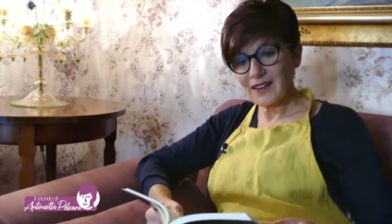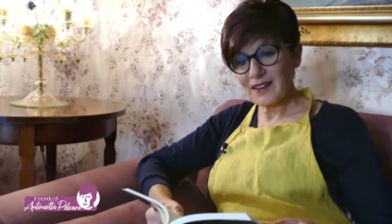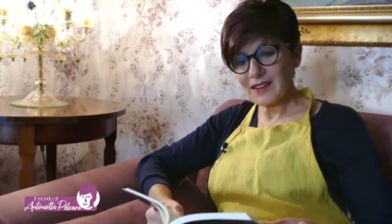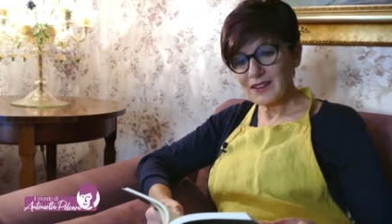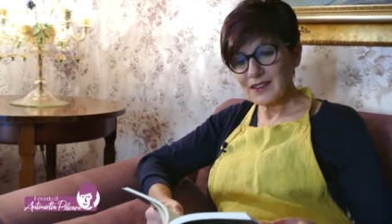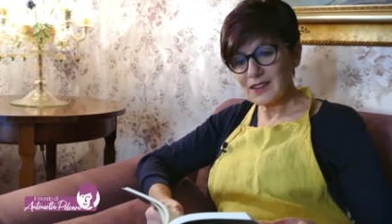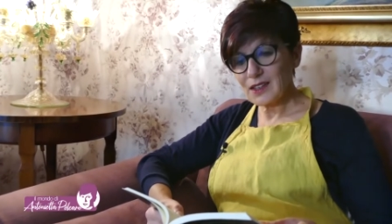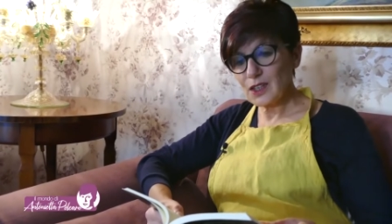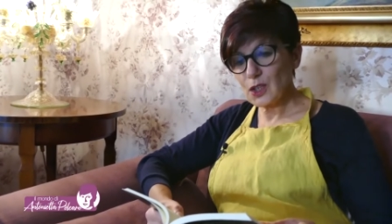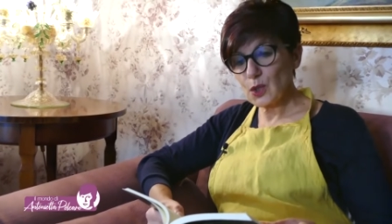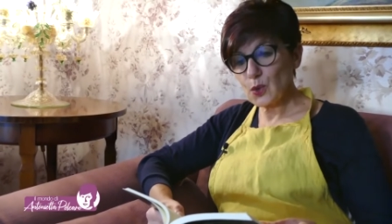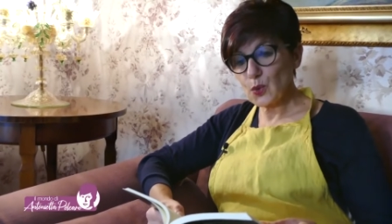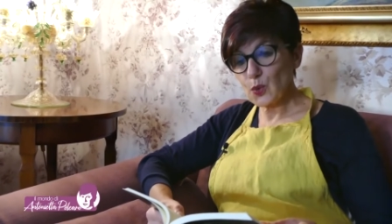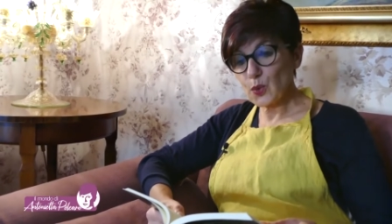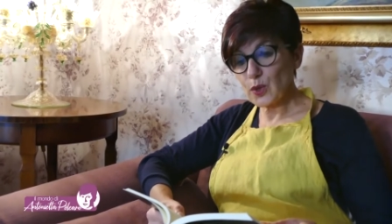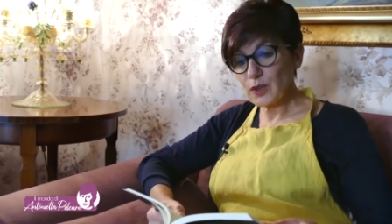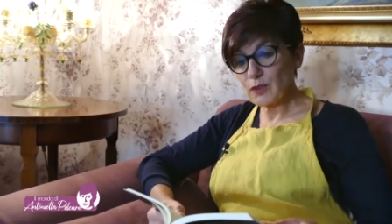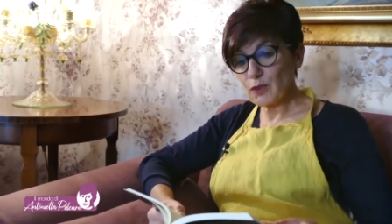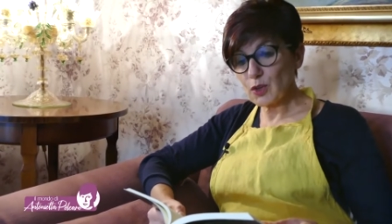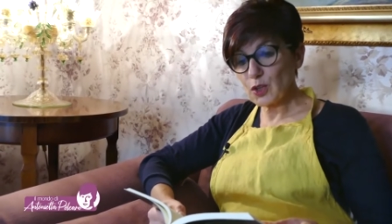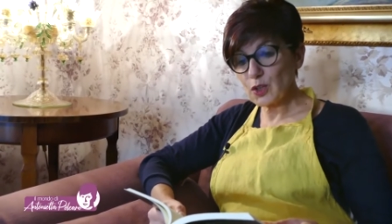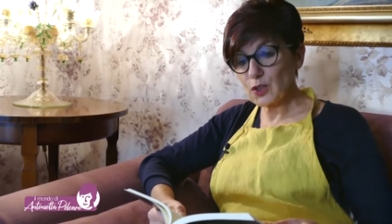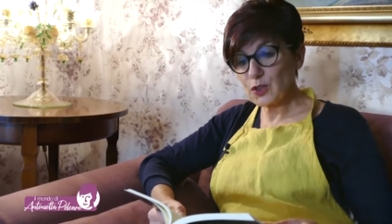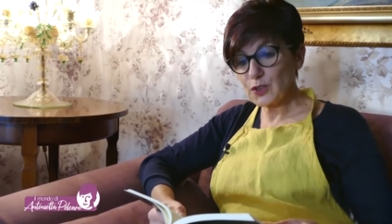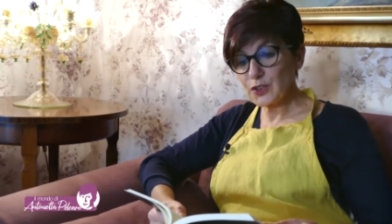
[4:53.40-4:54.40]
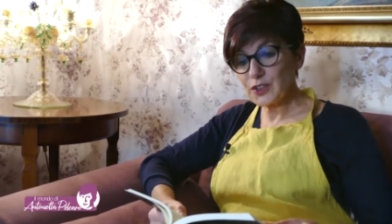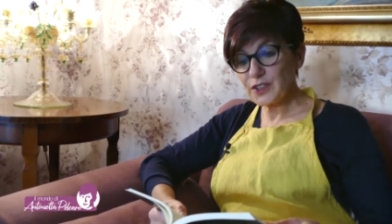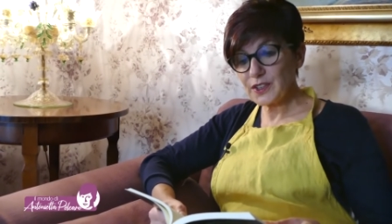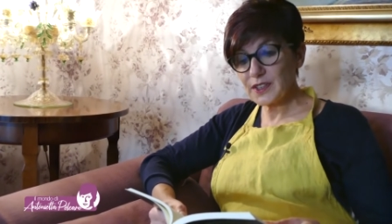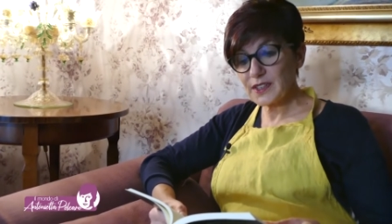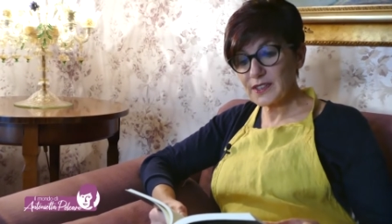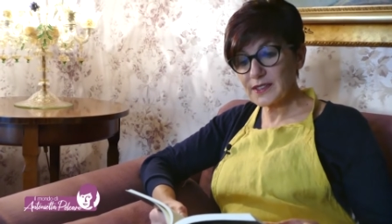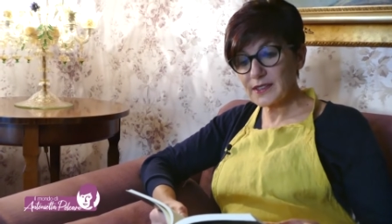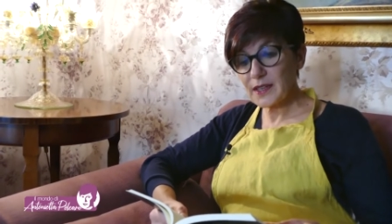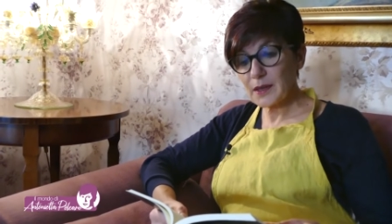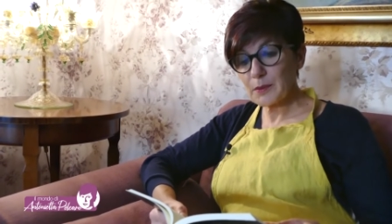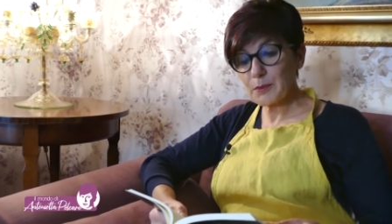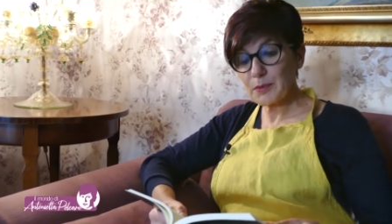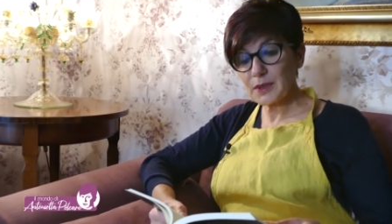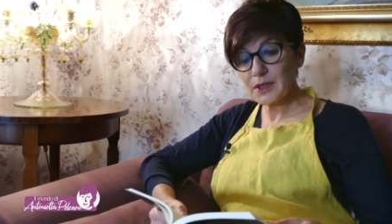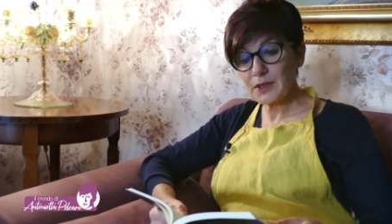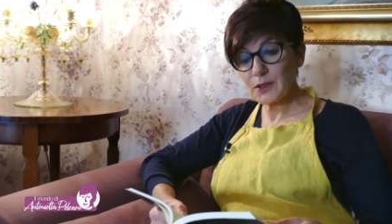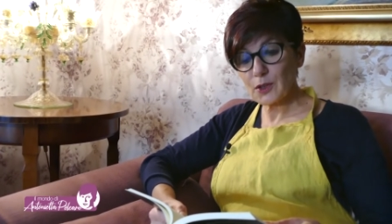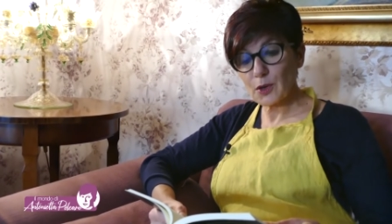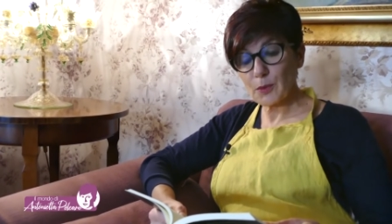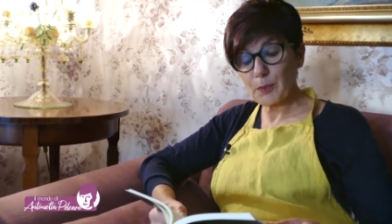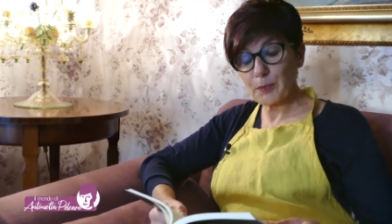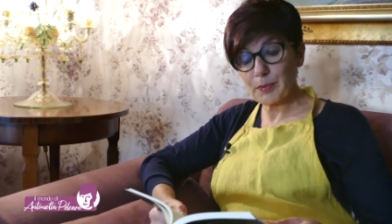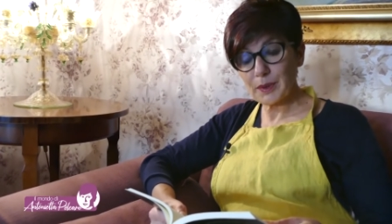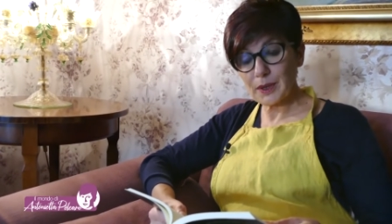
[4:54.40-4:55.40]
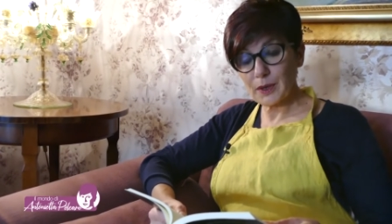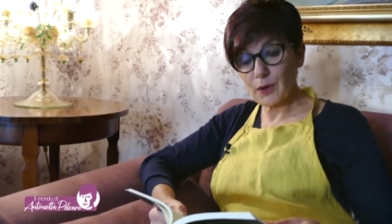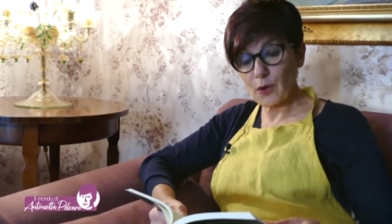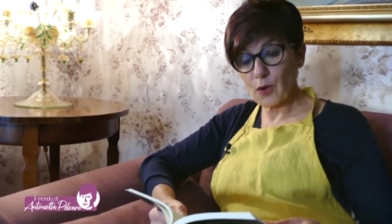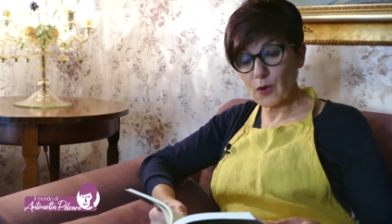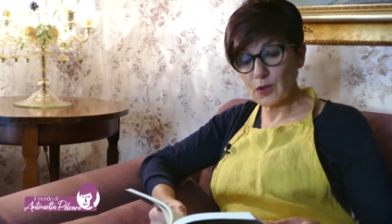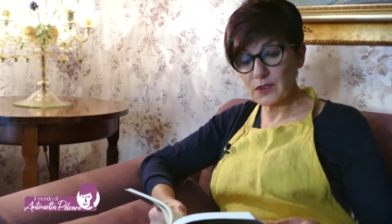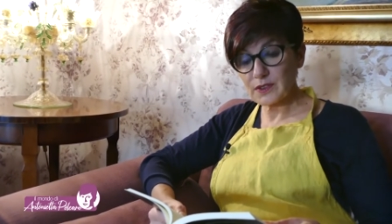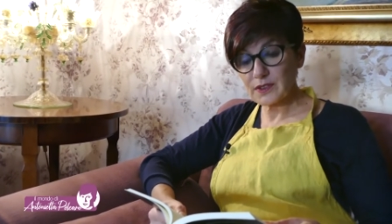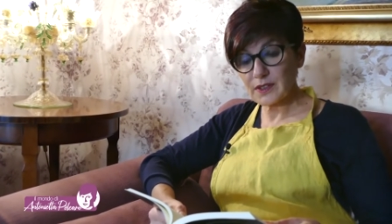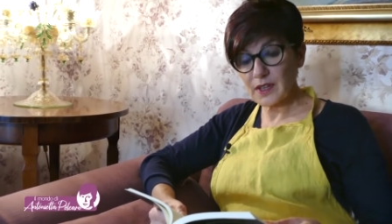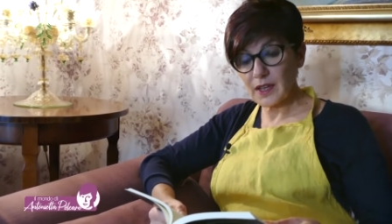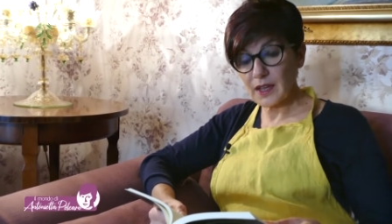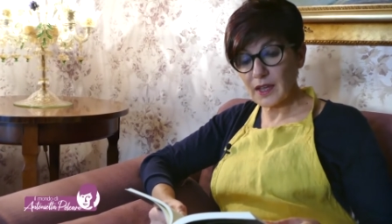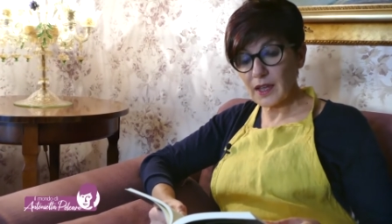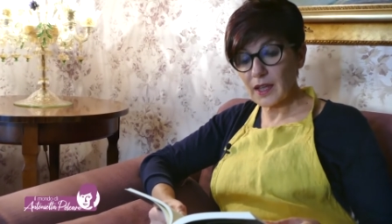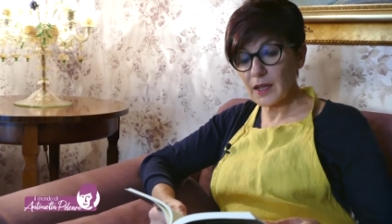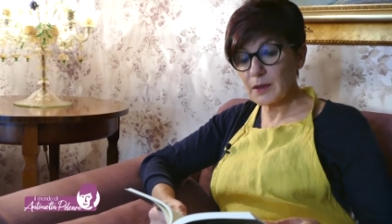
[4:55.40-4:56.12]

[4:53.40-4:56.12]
Di lui voglio dire sempre troppe cose